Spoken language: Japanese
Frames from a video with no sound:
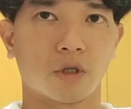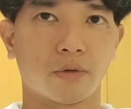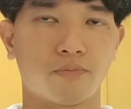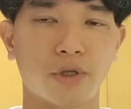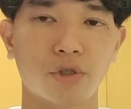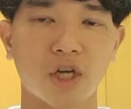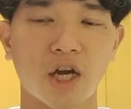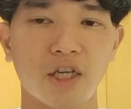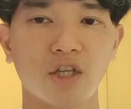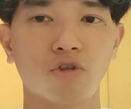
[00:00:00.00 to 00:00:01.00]
別に
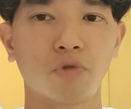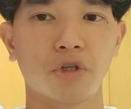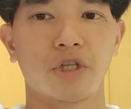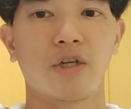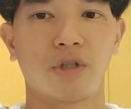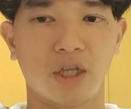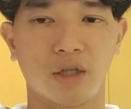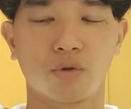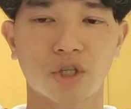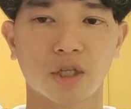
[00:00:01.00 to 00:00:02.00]
ハイエンドモデルじゃなく
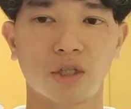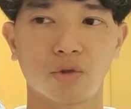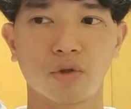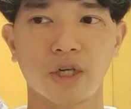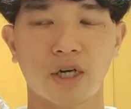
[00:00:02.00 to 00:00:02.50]
てどっちかっていうとな